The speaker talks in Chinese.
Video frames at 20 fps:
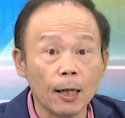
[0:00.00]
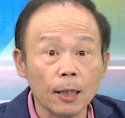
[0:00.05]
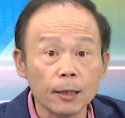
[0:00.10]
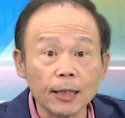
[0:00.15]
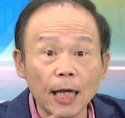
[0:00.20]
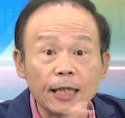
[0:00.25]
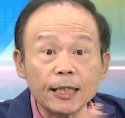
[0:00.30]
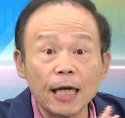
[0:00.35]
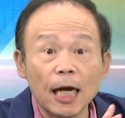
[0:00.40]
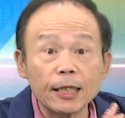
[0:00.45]

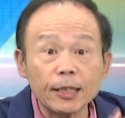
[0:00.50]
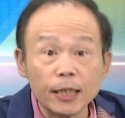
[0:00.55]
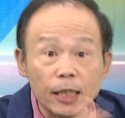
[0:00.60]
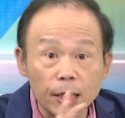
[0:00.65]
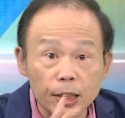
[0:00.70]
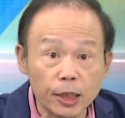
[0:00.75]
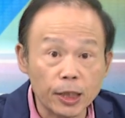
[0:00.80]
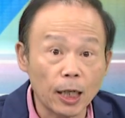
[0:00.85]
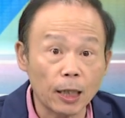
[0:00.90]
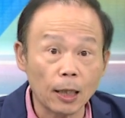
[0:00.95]
大家
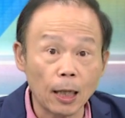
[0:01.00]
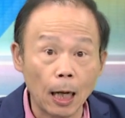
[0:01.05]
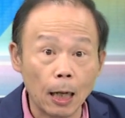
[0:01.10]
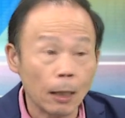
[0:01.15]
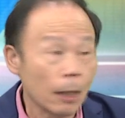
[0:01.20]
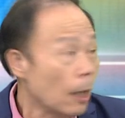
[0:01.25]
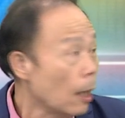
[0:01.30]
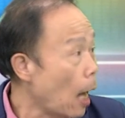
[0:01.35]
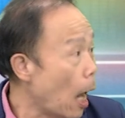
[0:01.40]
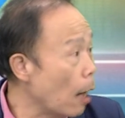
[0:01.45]
晋升啊，
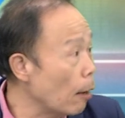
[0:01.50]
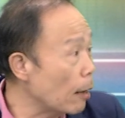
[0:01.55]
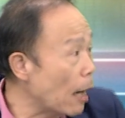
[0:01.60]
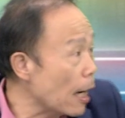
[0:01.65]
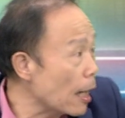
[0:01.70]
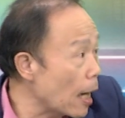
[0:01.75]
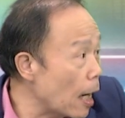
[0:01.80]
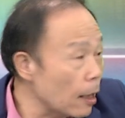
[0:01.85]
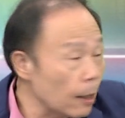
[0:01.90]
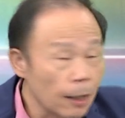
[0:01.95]
还有
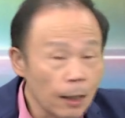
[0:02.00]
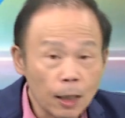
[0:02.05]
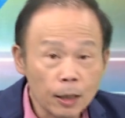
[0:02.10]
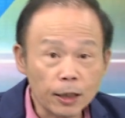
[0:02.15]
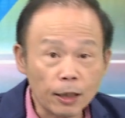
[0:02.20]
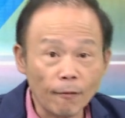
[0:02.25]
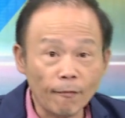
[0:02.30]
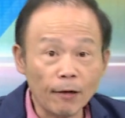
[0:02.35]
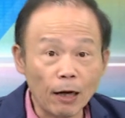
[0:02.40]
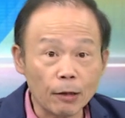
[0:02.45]
刚刚
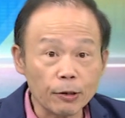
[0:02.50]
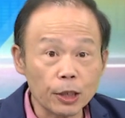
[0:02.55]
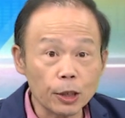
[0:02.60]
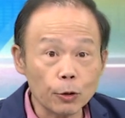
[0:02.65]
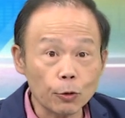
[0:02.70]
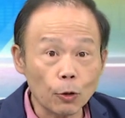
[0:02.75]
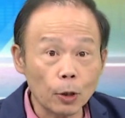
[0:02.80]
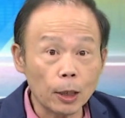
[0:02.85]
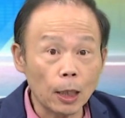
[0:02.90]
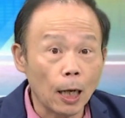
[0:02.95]
生风老师
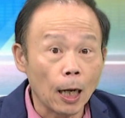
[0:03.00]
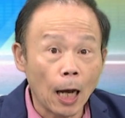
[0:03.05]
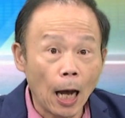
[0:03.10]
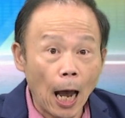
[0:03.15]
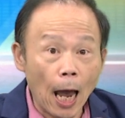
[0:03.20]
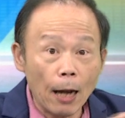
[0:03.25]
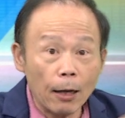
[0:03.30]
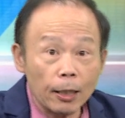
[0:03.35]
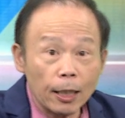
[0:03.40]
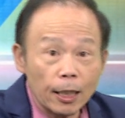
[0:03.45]
说的，
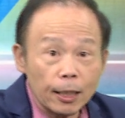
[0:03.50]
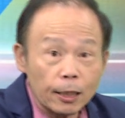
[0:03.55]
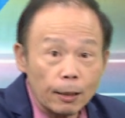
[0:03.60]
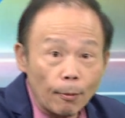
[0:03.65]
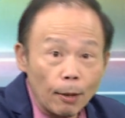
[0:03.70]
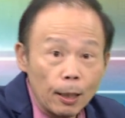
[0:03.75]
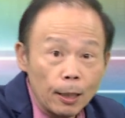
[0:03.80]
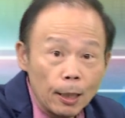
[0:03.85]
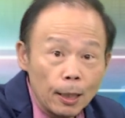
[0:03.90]
还有那个什么